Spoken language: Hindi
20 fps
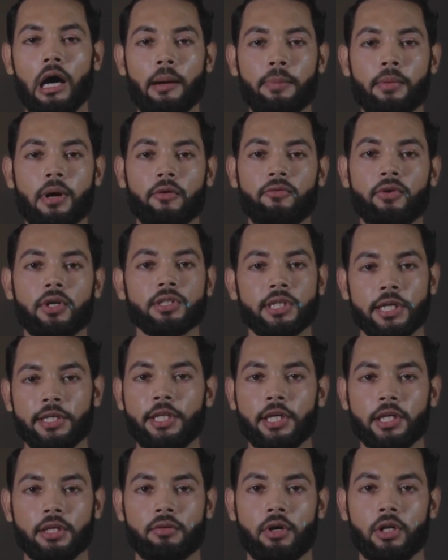आप काफ़ी सही
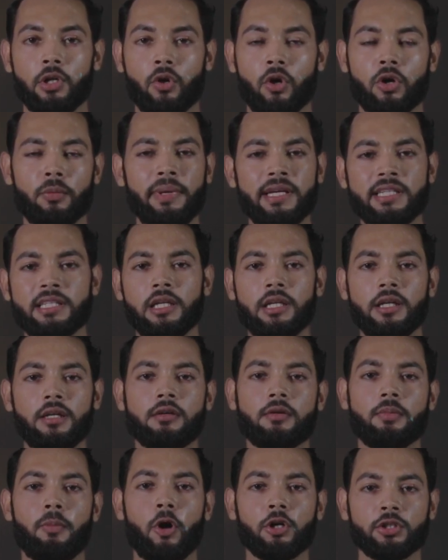दिखने वाले हो और बेसिकली
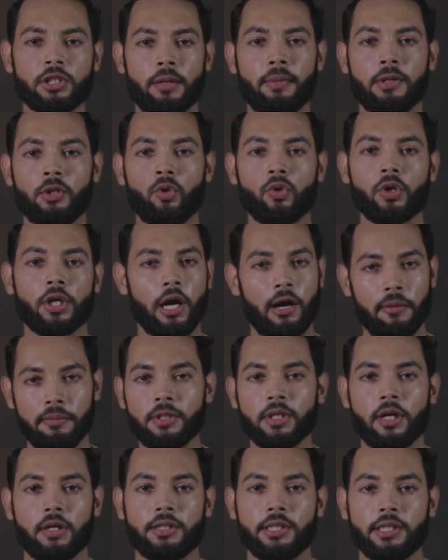बहुत सारे बंदों के आ
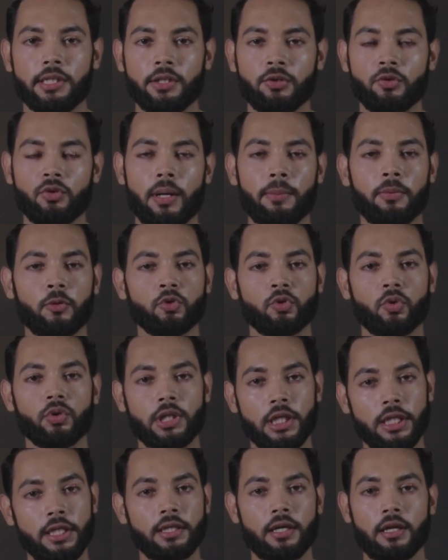भी जाते हैं तो आपको उसको
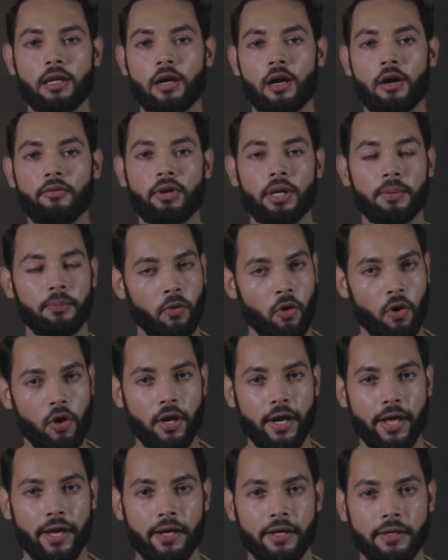क्लीन करना काफ़ी
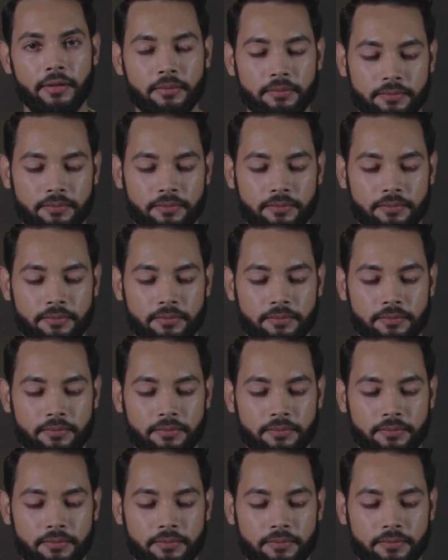इंपॉर्टेंट है